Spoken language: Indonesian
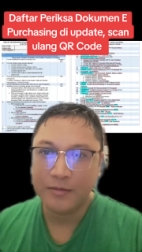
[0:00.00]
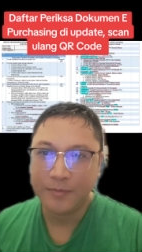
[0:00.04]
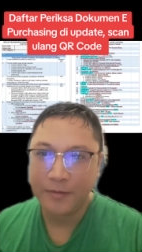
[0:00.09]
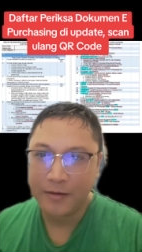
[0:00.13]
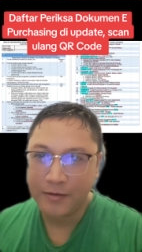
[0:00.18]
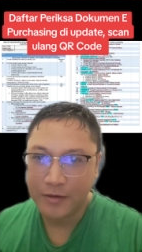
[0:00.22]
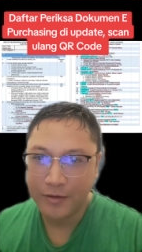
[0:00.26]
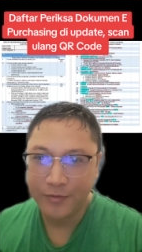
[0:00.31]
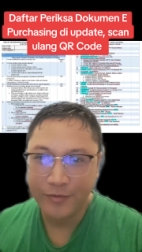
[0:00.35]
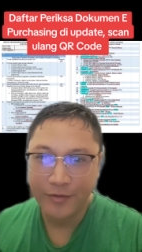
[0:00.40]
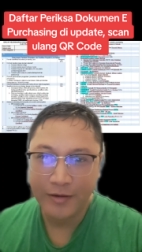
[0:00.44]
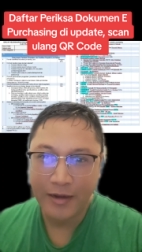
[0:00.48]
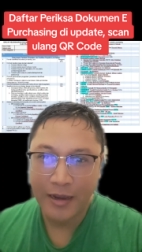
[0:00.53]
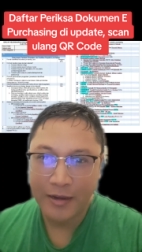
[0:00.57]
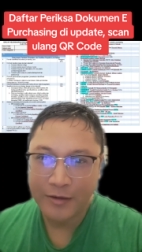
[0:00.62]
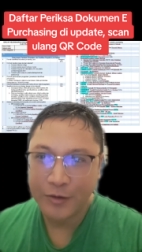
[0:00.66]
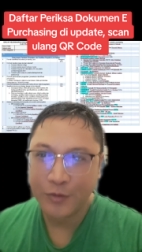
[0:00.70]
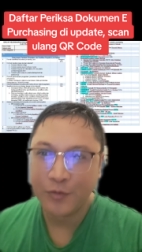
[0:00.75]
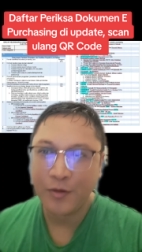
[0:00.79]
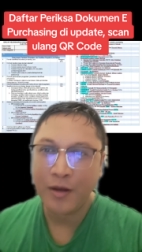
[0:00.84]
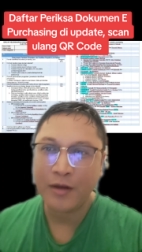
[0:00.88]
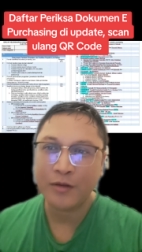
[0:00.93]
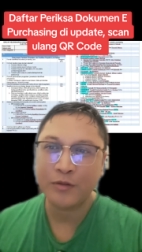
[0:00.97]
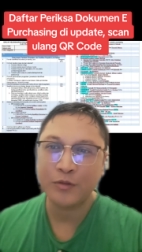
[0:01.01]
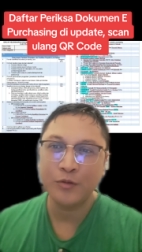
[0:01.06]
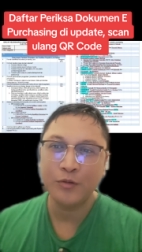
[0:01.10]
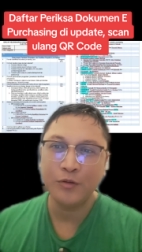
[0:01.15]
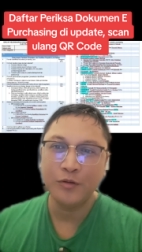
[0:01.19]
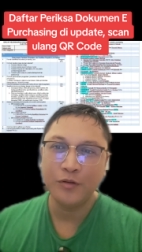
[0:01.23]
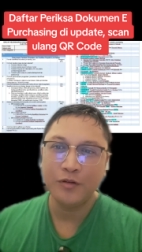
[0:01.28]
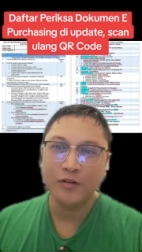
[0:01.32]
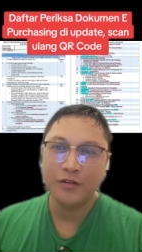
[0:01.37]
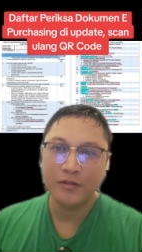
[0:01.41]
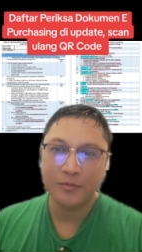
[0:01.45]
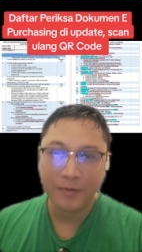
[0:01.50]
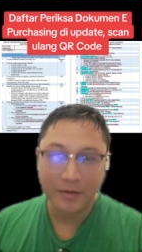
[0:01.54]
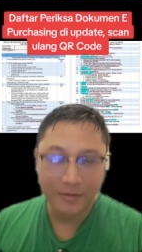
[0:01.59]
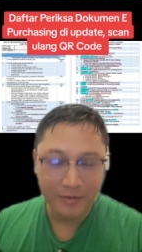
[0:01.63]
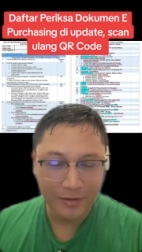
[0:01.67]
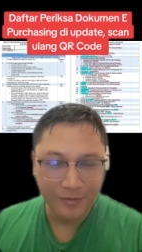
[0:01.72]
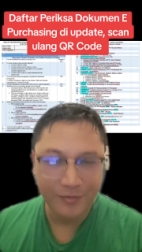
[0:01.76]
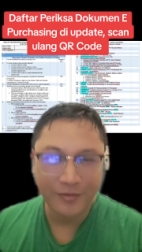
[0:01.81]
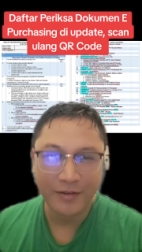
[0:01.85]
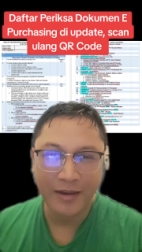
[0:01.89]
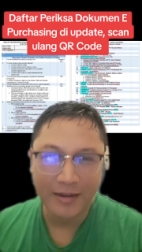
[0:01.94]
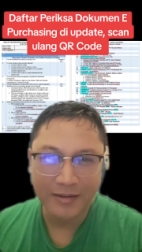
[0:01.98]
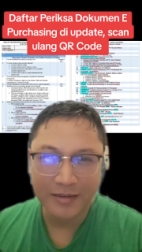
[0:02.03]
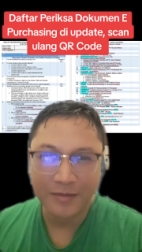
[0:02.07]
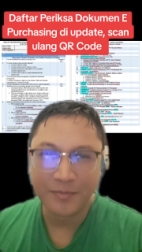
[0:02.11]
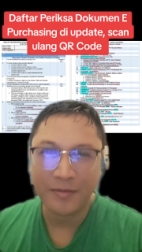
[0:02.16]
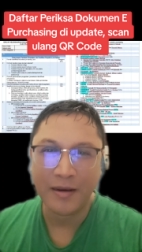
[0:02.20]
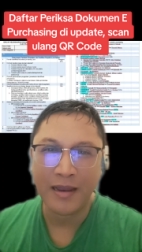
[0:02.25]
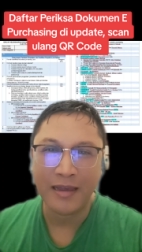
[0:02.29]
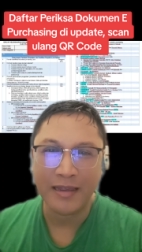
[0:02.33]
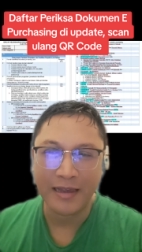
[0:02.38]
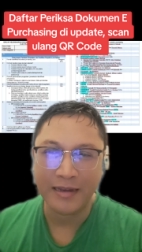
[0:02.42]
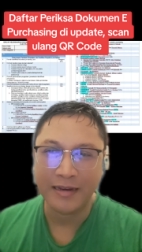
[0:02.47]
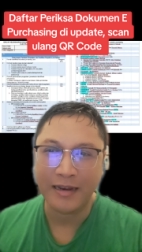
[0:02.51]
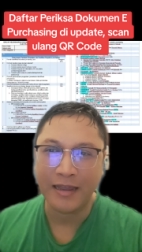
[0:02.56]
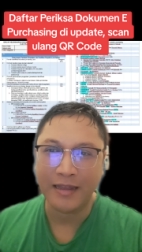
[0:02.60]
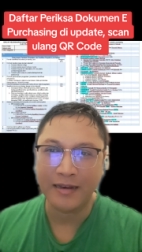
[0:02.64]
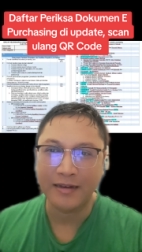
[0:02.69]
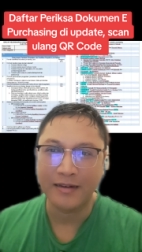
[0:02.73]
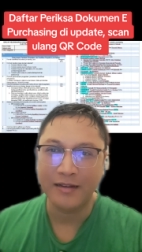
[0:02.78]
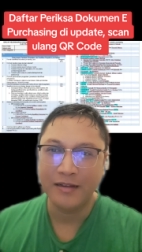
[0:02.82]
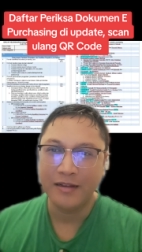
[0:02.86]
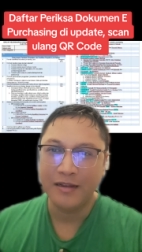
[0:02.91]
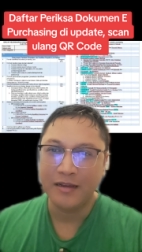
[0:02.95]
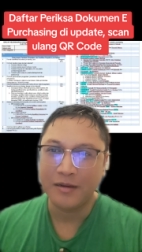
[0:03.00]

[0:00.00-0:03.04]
spesifikasi waktu, spesifikasi pelayanan.